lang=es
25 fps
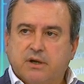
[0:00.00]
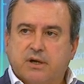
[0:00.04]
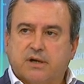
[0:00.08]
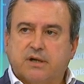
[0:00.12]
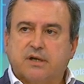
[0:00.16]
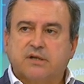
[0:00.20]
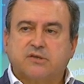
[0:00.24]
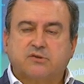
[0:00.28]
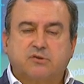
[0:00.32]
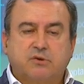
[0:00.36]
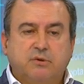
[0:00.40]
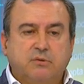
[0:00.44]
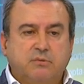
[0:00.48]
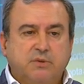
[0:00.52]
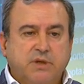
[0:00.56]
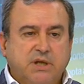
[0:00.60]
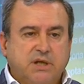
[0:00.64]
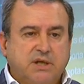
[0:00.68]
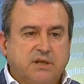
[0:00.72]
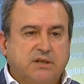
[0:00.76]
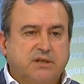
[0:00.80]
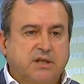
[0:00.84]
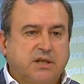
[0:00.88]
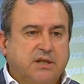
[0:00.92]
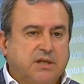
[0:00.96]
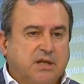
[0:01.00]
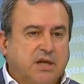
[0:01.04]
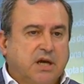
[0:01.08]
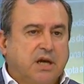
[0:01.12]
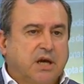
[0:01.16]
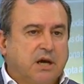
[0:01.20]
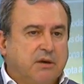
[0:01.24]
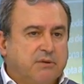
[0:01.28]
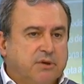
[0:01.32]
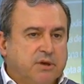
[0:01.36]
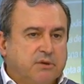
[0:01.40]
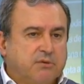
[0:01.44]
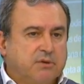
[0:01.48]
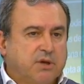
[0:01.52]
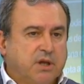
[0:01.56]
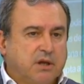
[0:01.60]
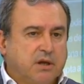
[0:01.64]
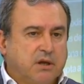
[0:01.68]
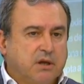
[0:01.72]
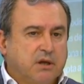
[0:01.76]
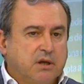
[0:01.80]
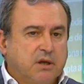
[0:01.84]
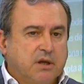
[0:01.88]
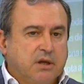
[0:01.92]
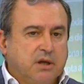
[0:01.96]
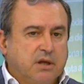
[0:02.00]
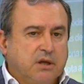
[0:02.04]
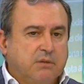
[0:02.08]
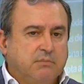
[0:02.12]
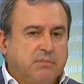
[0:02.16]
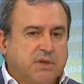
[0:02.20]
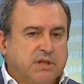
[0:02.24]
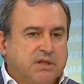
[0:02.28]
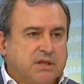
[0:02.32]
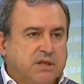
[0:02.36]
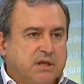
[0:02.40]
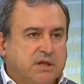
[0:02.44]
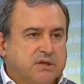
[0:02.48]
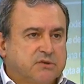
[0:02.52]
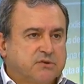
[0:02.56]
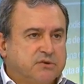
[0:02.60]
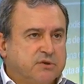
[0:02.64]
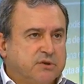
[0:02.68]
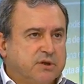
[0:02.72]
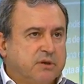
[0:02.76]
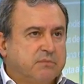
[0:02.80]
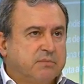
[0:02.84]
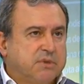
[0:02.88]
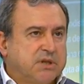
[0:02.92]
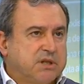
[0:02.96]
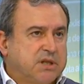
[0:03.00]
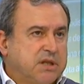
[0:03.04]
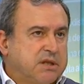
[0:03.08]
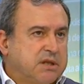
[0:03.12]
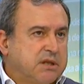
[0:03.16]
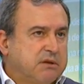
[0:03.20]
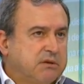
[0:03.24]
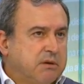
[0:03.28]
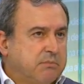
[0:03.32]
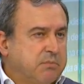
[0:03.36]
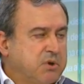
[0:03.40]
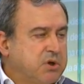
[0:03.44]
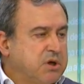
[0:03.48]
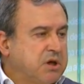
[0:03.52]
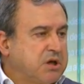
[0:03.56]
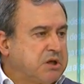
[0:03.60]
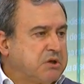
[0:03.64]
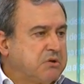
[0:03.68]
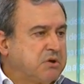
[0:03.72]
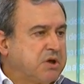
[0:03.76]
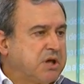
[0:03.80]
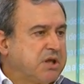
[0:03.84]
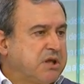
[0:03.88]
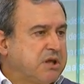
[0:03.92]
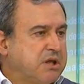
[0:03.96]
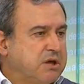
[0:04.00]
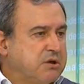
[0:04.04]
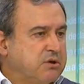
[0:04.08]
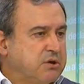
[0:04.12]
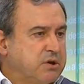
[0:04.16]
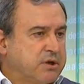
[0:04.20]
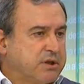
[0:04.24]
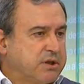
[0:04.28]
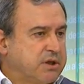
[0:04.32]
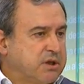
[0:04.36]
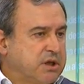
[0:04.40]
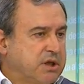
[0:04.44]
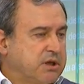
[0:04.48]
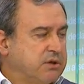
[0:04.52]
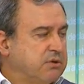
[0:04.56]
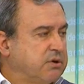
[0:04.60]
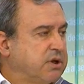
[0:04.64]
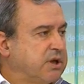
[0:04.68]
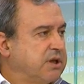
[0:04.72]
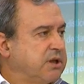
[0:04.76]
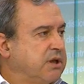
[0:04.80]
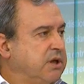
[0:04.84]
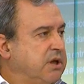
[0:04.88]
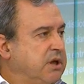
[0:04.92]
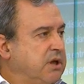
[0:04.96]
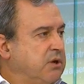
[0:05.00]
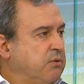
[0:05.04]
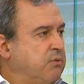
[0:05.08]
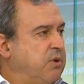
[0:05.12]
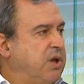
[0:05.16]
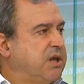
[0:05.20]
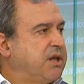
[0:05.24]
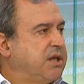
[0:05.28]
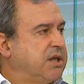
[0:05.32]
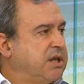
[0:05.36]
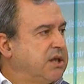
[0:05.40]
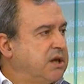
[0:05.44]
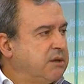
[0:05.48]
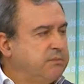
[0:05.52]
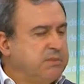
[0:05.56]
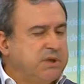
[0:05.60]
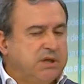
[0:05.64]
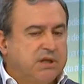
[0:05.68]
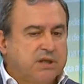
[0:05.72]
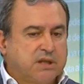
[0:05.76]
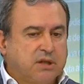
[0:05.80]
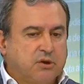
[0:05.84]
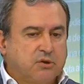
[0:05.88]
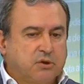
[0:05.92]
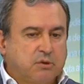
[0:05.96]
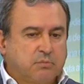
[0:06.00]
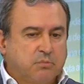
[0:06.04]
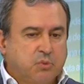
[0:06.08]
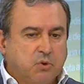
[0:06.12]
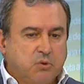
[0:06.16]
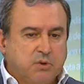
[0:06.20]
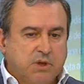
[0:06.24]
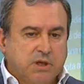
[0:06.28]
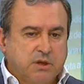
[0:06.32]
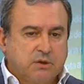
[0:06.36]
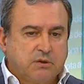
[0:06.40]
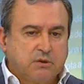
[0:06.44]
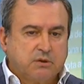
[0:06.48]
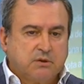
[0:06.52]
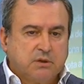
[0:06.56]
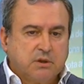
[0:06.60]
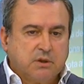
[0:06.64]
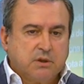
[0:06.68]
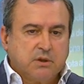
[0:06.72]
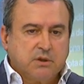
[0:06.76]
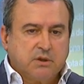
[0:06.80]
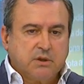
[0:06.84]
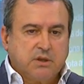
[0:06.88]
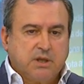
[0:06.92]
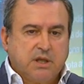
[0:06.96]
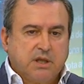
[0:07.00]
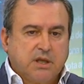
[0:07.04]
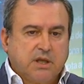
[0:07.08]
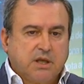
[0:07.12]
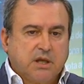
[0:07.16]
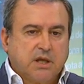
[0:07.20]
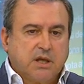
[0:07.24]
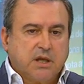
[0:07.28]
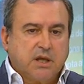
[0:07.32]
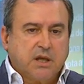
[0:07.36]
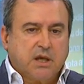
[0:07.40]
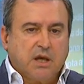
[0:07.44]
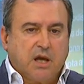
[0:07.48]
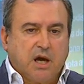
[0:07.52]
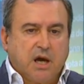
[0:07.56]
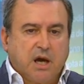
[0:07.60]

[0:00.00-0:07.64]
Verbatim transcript: resolví que tenía que haber una investigación administrativa porque creo que es de orden, creo que cualquier administrador público tiene que,